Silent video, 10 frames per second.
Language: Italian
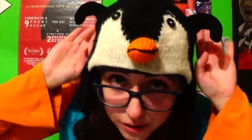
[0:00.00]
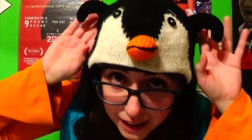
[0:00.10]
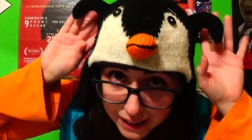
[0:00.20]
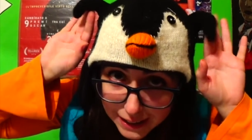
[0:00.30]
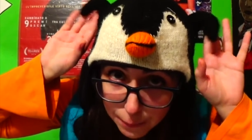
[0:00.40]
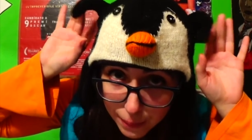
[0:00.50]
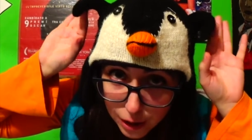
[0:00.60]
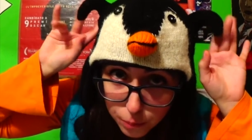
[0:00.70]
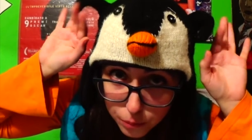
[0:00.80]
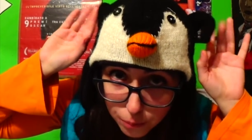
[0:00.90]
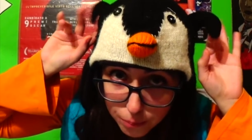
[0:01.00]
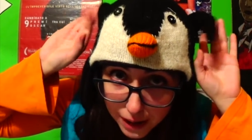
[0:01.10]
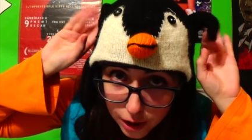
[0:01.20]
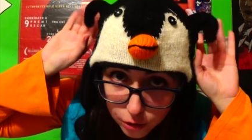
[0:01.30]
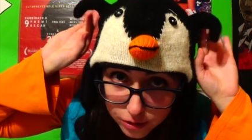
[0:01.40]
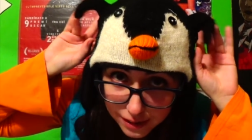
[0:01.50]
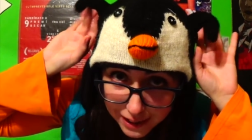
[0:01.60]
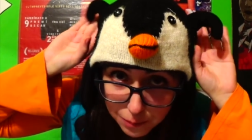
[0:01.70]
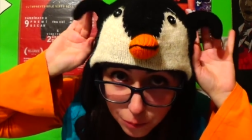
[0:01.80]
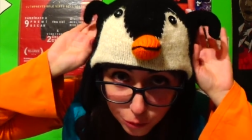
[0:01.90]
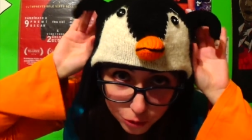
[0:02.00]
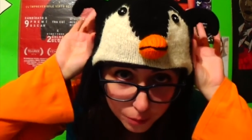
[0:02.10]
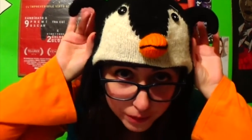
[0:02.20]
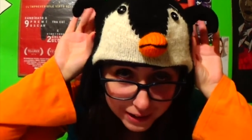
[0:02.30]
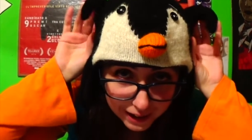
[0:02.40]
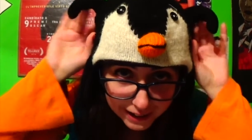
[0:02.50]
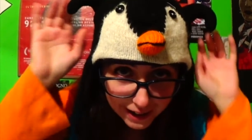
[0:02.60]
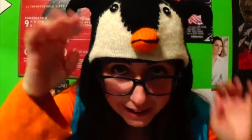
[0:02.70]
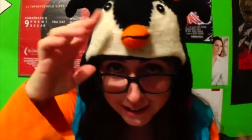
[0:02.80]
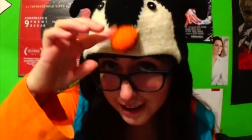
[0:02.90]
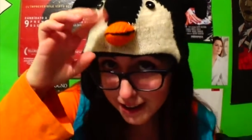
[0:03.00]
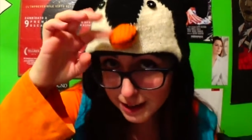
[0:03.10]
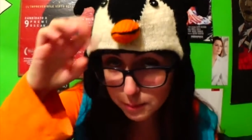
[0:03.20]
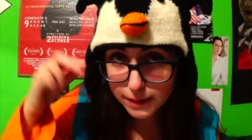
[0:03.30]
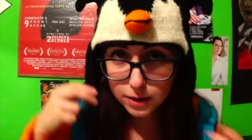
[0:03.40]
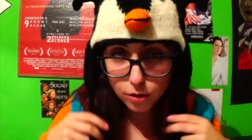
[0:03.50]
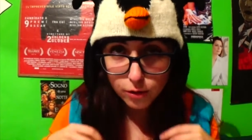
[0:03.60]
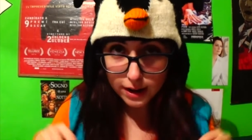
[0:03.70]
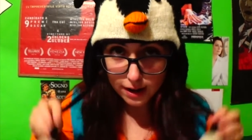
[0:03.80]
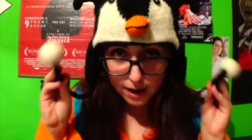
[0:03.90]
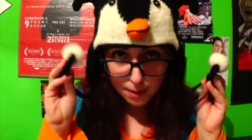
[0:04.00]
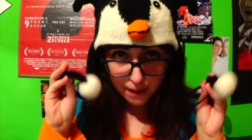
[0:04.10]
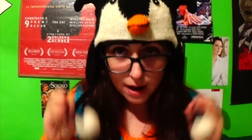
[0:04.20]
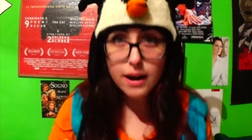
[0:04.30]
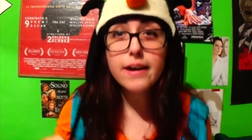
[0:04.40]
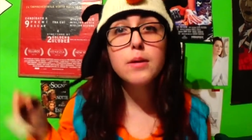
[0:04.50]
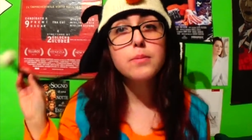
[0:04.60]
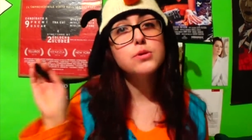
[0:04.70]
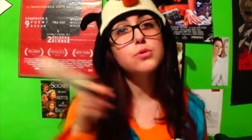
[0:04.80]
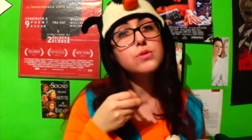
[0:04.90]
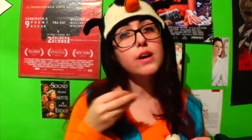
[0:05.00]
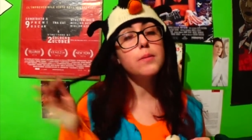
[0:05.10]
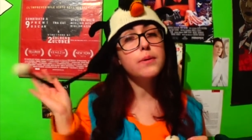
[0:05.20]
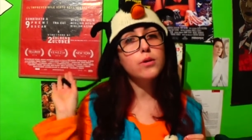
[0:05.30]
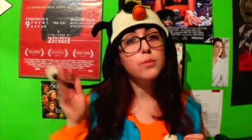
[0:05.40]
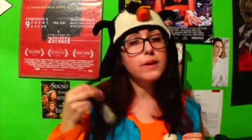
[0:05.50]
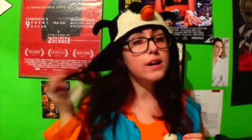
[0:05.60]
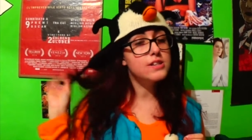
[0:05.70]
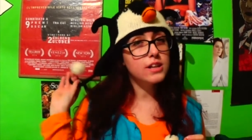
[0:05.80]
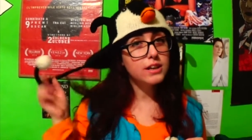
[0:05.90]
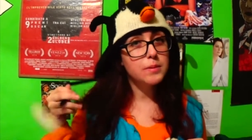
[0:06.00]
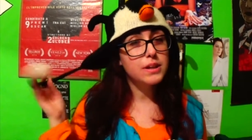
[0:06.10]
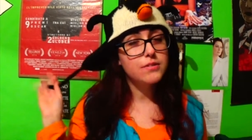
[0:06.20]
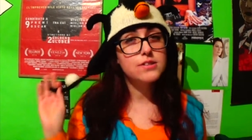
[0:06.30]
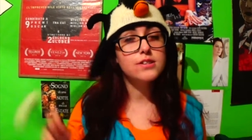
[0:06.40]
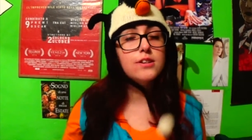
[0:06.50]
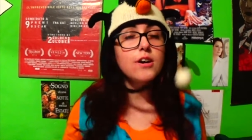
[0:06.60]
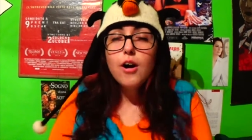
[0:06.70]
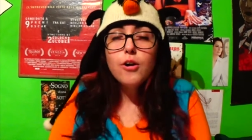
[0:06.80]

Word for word: ed è il cappello più bello del mondo perché ha le ali e il becco e le palle che posso usare per colpire la gente che mi dà fastidio.